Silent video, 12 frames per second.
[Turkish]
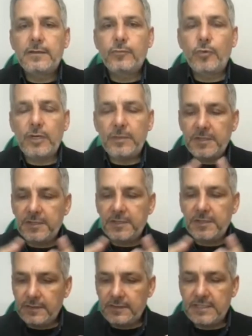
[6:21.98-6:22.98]
Böyle
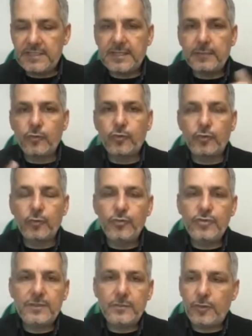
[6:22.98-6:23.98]
bir sistem
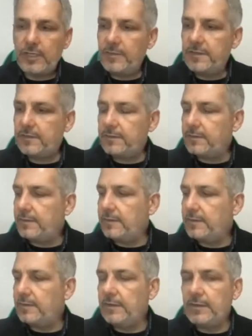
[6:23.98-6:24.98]
kurulmuş ki öyle bir
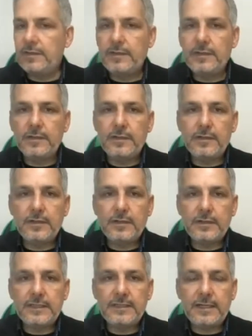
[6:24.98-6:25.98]
e,
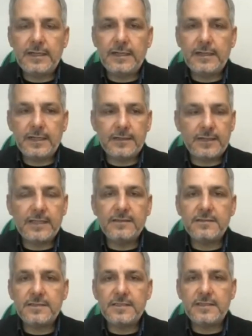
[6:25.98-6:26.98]
ne derler yani rant
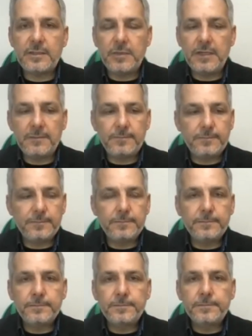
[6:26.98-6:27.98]
sistemi
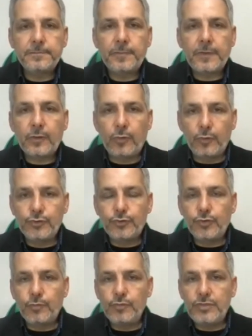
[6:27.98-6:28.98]

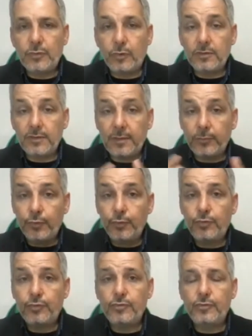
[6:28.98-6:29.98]
oluşturulmuş ki o kadar
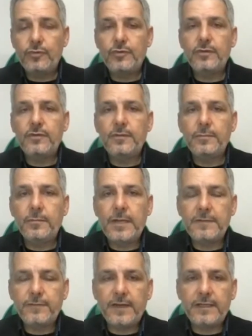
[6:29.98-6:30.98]
büyük
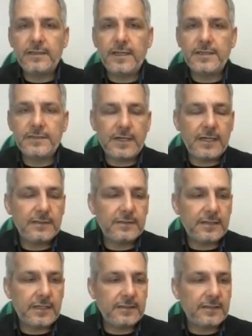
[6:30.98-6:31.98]
menfaatler,
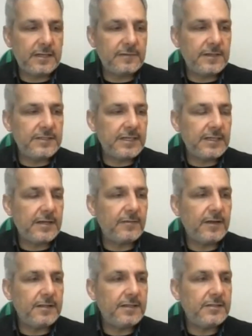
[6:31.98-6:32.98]
rantlar ve şeyler
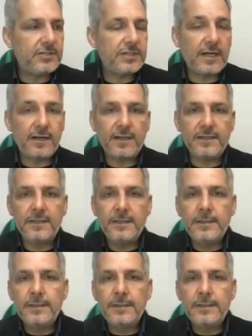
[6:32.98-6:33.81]
var ki çıkarlar.